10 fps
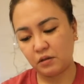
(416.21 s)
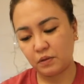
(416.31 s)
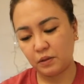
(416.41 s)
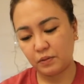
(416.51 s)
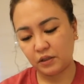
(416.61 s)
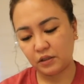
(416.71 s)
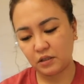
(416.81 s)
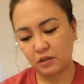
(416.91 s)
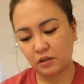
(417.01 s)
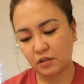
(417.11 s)
naman
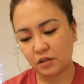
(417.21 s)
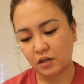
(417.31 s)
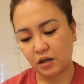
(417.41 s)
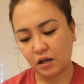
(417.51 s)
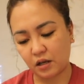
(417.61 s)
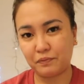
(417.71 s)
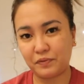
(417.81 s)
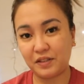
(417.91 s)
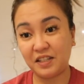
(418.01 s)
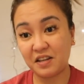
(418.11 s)
pregnancy test ka na nga.
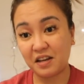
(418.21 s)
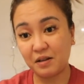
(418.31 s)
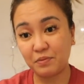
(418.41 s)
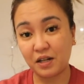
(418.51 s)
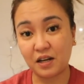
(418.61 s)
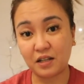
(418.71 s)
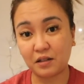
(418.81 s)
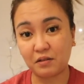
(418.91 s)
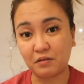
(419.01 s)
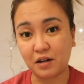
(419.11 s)
Hindi na alam na
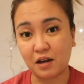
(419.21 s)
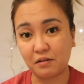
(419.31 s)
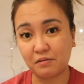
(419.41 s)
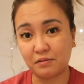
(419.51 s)
nakatatlo na ako.